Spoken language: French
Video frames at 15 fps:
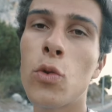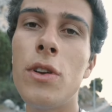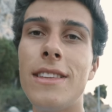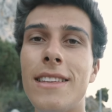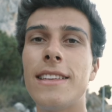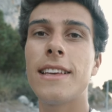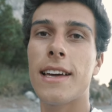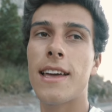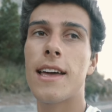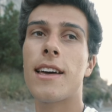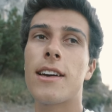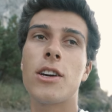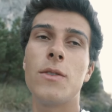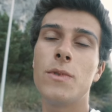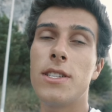Tout
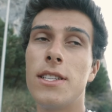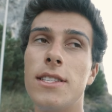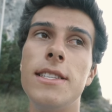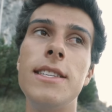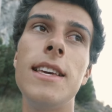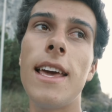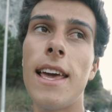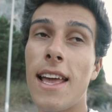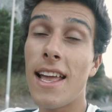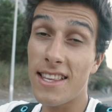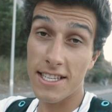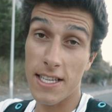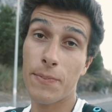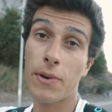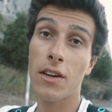l'itinéraire, comme je l'ai dit, est
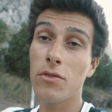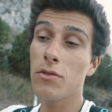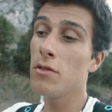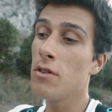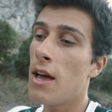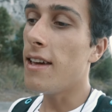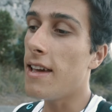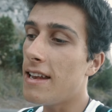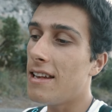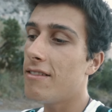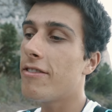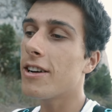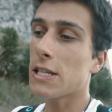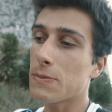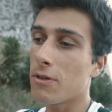déjà prévu et il est
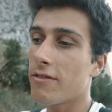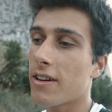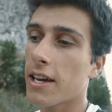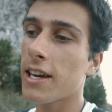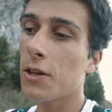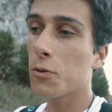vachement varié.